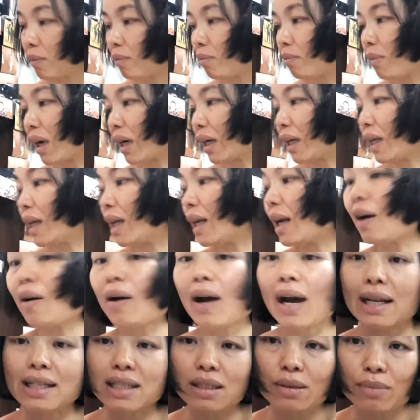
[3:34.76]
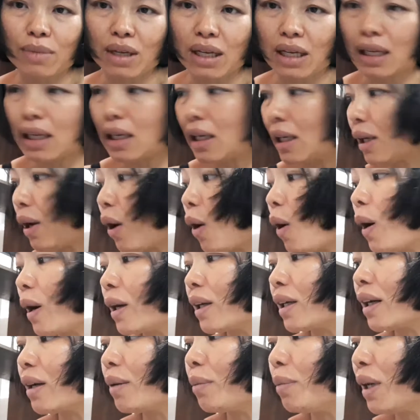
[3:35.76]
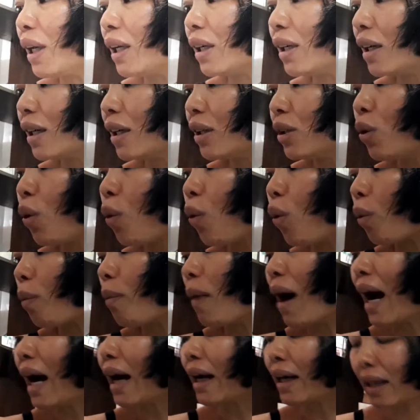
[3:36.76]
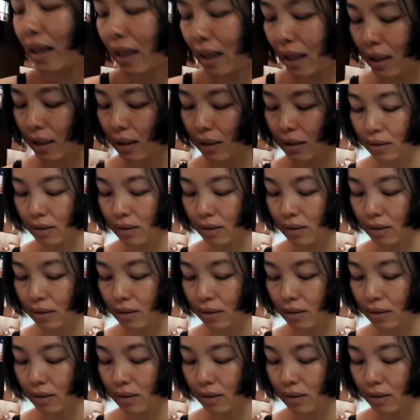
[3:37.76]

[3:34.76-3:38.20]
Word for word: บางทีเราอาจจะมีทอนเงินผิดเงินถูกบ้างนะคะ